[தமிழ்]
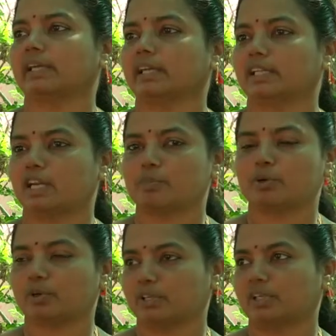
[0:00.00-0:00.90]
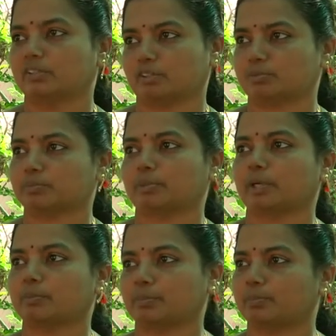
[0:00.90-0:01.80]
தயிர் அதெல்லாம் போட்டு அது ஒரு
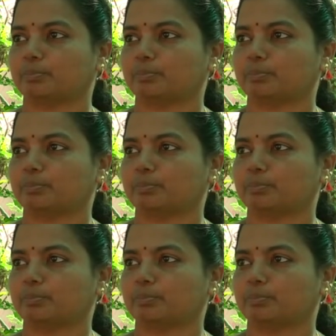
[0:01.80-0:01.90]
பெரும்